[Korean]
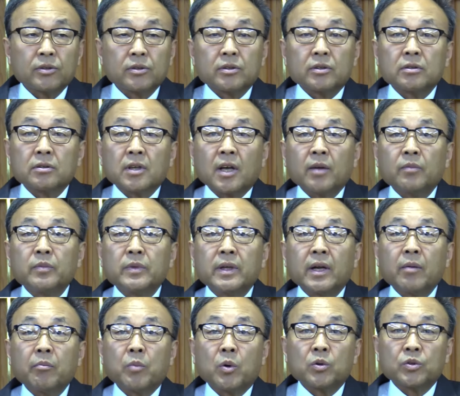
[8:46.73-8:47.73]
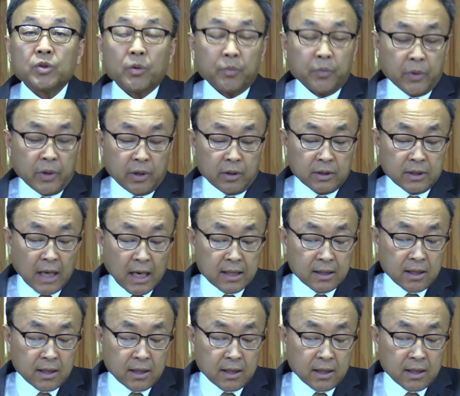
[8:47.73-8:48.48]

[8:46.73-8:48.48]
그 사람들의 목적은 뭐예요? 잘